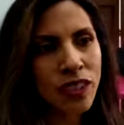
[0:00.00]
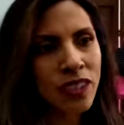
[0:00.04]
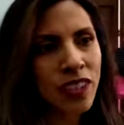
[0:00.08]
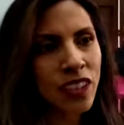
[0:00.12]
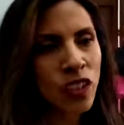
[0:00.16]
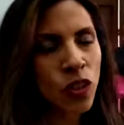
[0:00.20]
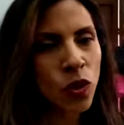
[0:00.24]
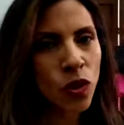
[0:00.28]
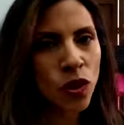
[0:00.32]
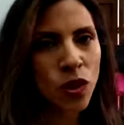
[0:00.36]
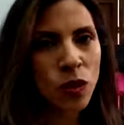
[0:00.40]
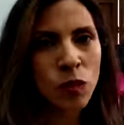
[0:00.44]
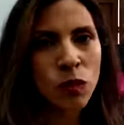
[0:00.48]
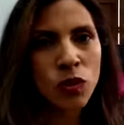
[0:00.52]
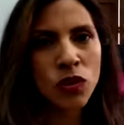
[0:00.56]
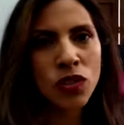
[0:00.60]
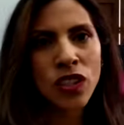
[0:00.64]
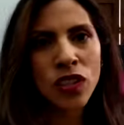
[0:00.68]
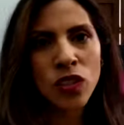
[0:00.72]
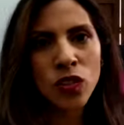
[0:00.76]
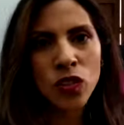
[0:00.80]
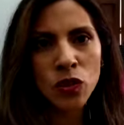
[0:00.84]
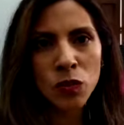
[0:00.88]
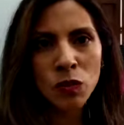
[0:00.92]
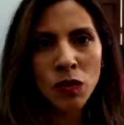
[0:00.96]
Recordemos que en
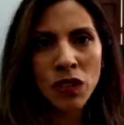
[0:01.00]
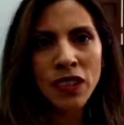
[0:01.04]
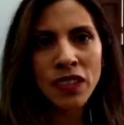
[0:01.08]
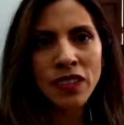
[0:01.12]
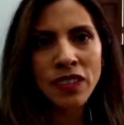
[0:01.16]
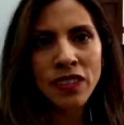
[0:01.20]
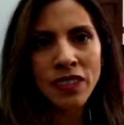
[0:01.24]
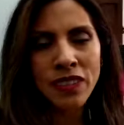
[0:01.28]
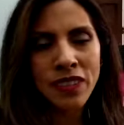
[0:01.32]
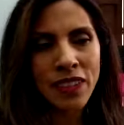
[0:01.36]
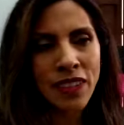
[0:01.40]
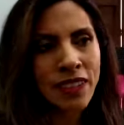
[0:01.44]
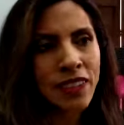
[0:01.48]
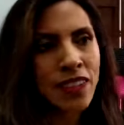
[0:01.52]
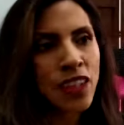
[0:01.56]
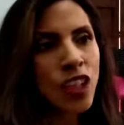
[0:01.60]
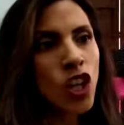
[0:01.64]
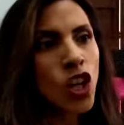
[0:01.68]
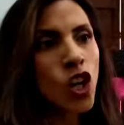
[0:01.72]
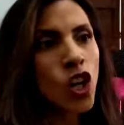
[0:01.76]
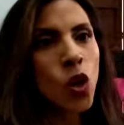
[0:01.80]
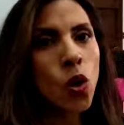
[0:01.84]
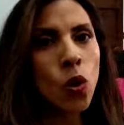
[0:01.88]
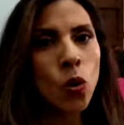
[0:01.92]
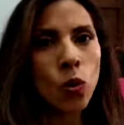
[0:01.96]
2016
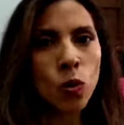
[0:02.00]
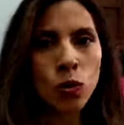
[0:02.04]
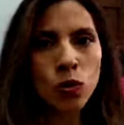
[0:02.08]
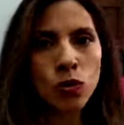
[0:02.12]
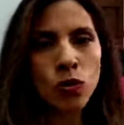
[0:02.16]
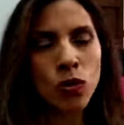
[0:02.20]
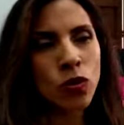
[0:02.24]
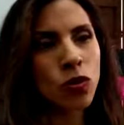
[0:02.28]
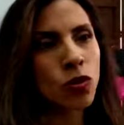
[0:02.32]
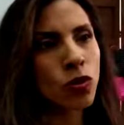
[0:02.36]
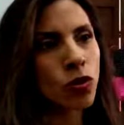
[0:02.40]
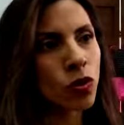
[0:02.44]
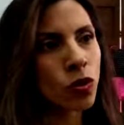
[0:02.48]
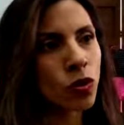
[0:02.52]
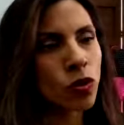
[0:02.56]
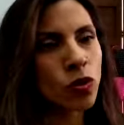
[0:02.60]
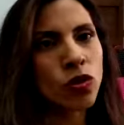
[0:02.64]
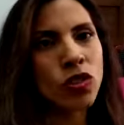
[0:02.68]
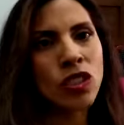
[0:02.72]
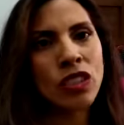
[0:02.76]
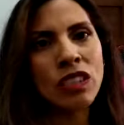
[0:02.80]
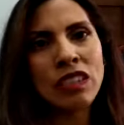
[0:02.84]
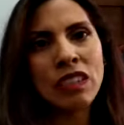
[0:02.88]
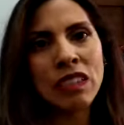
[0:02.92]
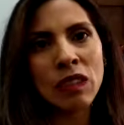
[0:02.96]
justo nosotros
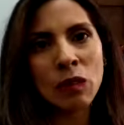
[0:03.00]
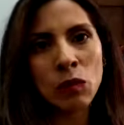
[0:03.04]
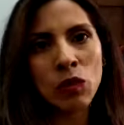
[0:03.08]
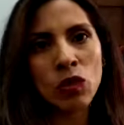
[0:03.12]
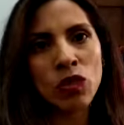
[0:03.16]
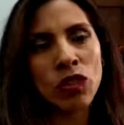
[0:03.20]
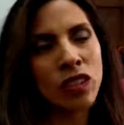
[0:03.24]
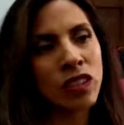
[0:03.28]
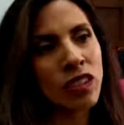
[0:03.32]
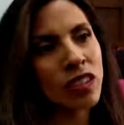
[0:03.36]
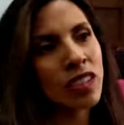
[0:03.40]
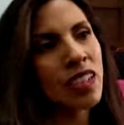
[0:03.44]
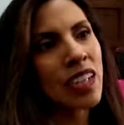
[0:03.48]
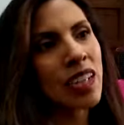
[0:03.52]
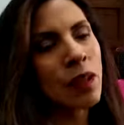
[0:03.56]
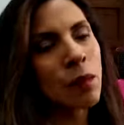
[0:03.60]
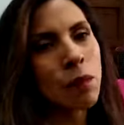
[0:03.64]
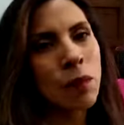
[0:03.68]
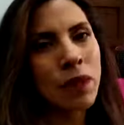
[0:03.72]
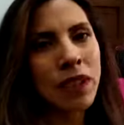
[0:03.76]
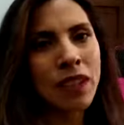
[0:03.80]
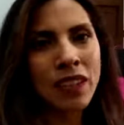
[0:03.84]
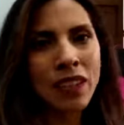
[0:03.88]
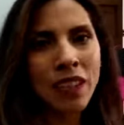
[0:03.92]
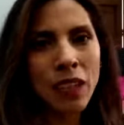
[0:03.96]
quisimos ya
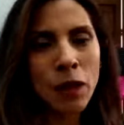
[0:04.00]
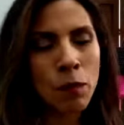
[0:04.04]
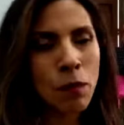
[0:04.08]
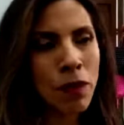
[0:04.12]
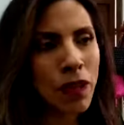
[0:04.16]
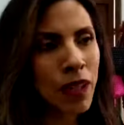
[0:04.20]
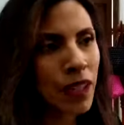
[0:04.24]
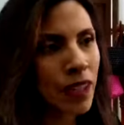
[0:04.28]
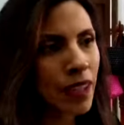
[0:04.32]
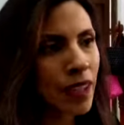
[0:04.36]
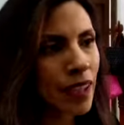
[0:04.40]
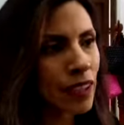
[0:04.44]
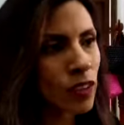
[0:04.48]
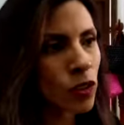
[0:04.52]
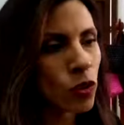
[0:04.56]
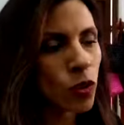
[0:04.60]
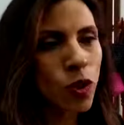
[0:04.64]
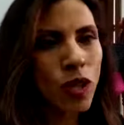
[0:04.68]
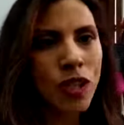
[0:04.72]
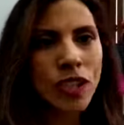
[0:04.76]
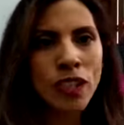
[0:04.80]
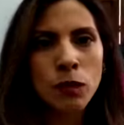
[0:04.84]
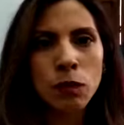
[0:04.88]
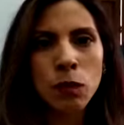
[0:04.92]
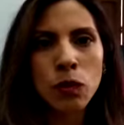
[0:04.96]
emprender para el caso de
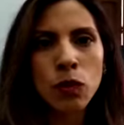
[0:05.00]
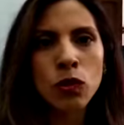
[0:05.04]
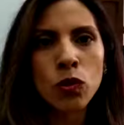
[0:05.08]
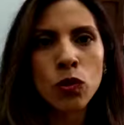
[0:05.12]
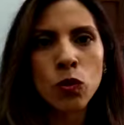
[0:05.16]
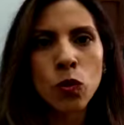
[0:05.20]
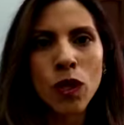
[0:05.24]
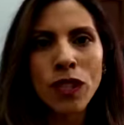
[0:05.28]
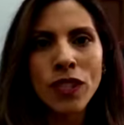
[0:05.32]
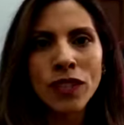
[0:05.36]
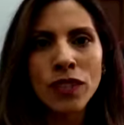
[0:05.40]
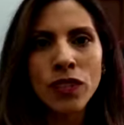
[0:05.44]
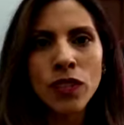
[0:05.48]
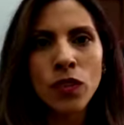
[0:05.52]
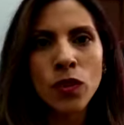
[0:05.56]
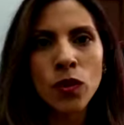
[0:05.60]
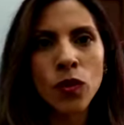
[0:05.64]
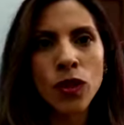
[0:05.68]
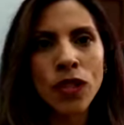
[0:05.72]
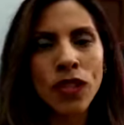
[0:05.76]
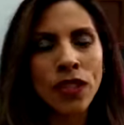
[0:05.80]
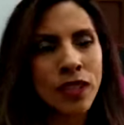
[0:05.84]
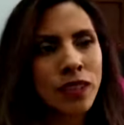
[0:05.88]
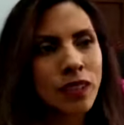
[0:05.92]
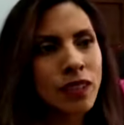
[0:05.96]
las
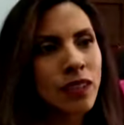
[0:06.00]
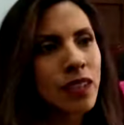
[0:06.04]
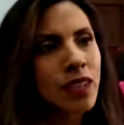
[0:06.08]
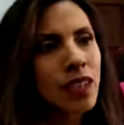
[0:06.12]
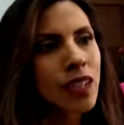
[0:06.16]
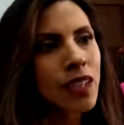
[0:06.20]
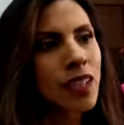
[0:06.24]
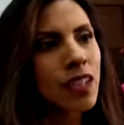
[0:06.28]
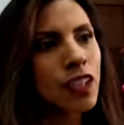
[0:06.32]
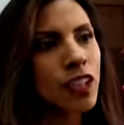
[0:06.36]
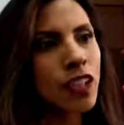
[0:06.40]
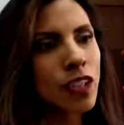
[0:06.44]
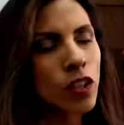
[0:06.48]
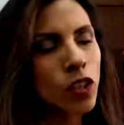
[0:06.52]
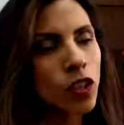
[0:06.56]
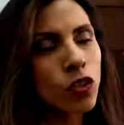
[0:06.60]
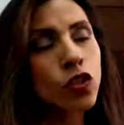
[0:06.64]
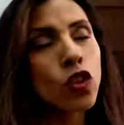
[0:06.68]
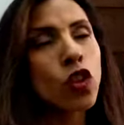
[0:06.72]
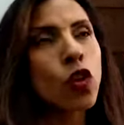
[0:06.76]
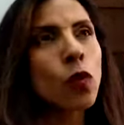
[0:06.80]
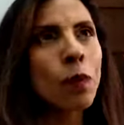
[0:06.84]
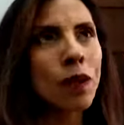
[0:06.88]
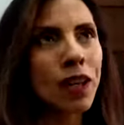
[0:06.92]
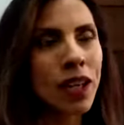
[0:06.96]
postulaciones, no
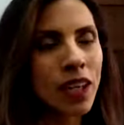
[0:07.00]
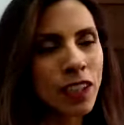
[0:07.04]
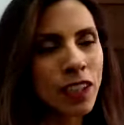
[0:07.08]
solo para